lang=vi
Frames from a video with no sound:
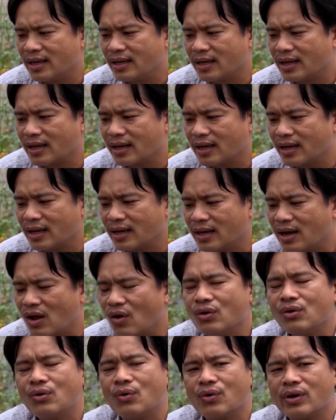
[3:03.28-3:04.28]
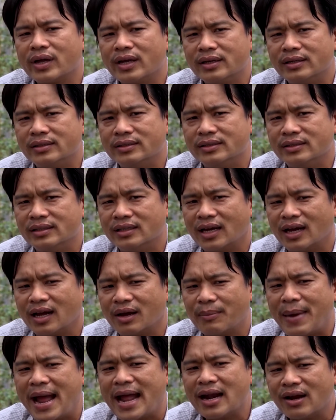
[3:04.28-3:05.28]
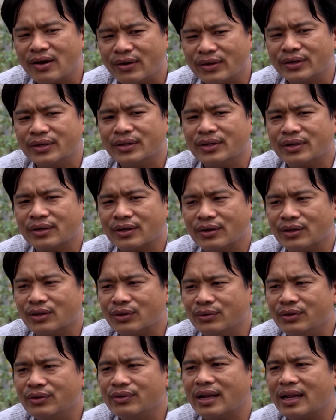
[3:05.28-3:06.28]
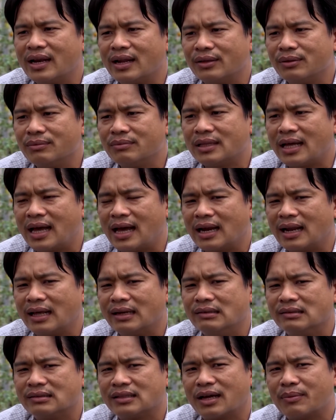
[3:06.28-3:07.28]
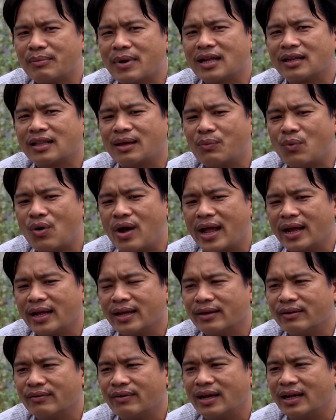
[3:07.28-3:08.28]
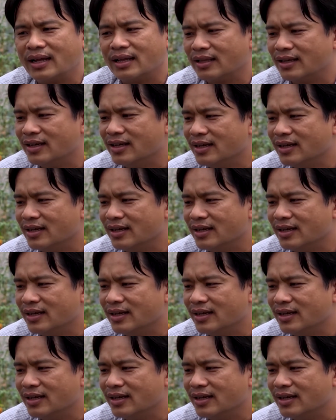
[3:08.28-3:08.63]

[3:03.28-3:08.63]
cái cái cái cái nói của cái người ờ, bán thôi và chủ yếu đây là chúng ta là được tận mắt tham quan và